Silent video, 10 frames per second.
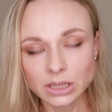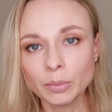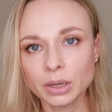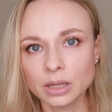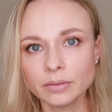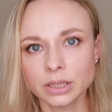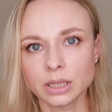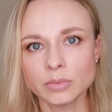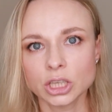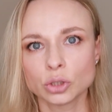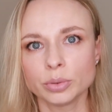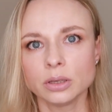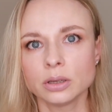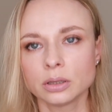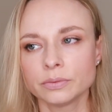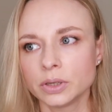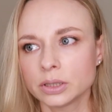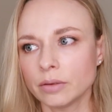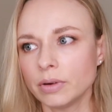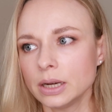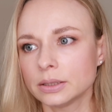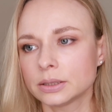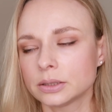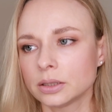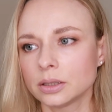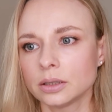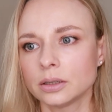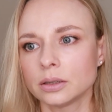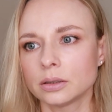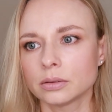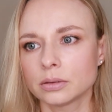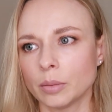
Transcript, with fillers: самое главное для меня, чтобы они не конфликтовали с э,